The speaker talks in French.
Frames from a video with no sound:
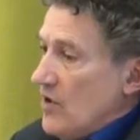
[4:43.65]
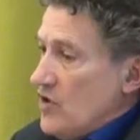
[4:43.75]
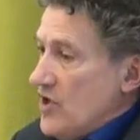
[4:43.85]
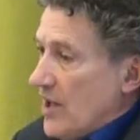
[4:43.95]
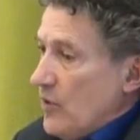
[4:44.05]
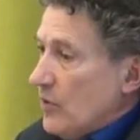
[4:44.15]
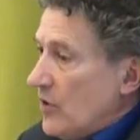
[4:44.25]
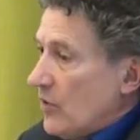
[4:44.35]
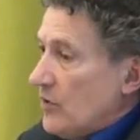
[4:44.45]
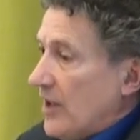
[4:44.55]
je dirais,
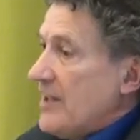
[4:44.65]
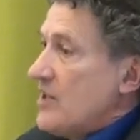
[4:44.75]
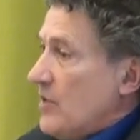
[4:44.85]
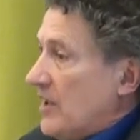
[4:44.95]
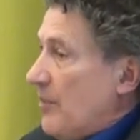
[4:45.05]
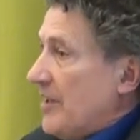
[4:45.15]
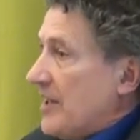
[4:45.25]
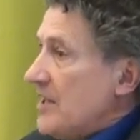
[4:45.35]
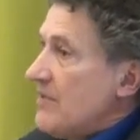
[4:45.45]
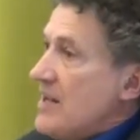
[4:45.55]
autant de traditions
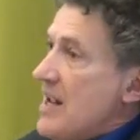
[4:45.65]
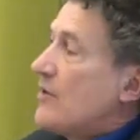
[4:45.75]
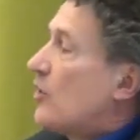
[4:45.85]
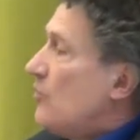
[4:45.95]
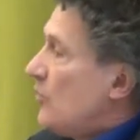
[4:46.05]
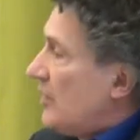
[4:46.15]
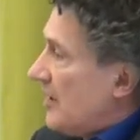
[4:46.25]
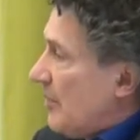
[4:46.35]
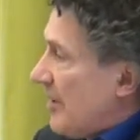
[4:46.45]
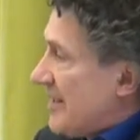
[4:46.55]
interprétatives qu'il y a de communautés
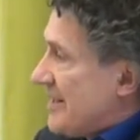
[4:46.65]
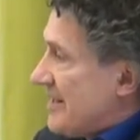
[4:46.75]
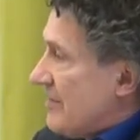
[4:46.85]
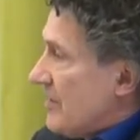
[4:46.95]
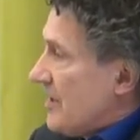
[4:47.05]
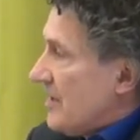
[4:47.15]
interprétatives.